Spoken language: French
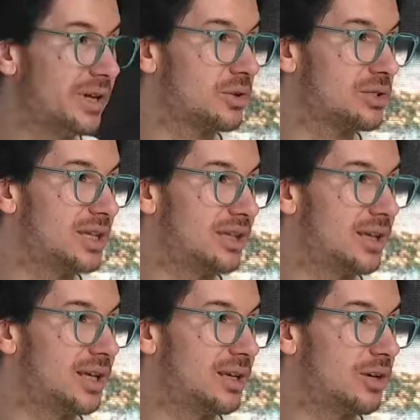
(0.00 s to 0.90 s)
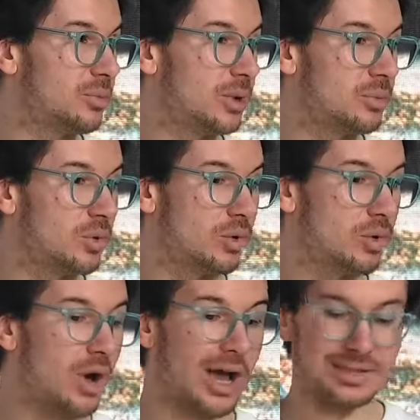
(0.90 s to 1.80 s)
que c'était quand même
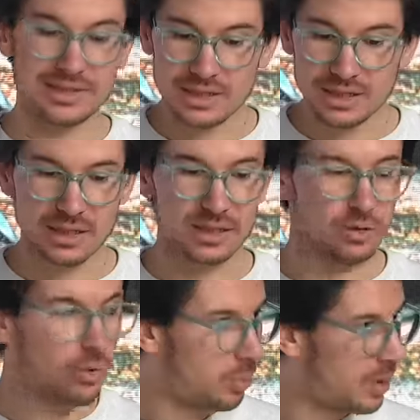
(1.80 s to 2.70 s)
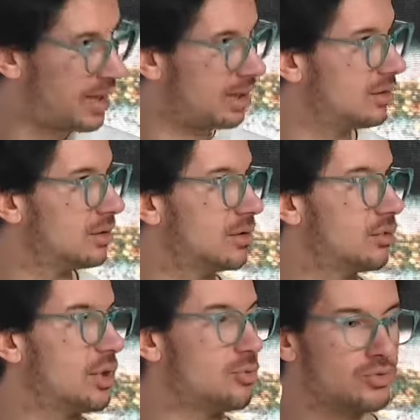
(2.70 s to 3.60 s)
assez complet.
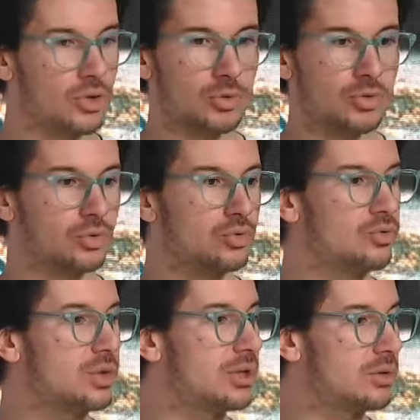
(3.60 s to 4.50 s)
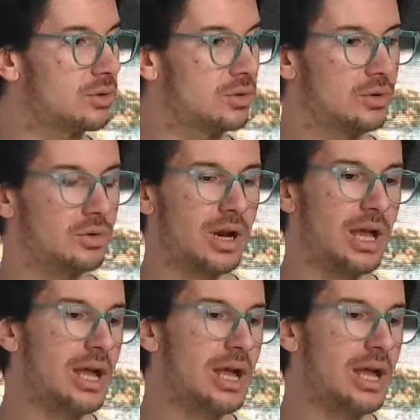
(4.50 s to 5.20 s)
On a plusieurs modes de conduite. voilà,